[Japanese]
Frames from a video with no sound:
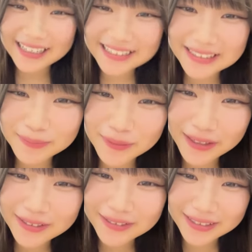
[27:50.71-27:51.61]
配信も
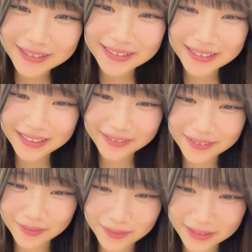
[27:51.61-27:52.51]
ワクワクつけよう
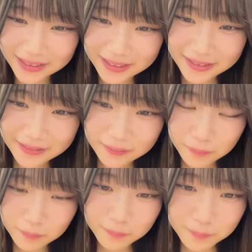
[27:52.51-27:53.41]
と思って
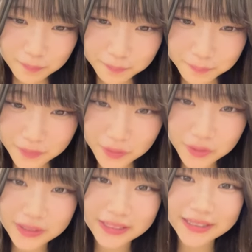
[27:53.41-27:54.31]

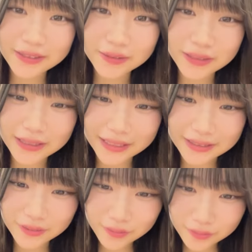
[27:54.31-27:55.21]
特に理由はないよ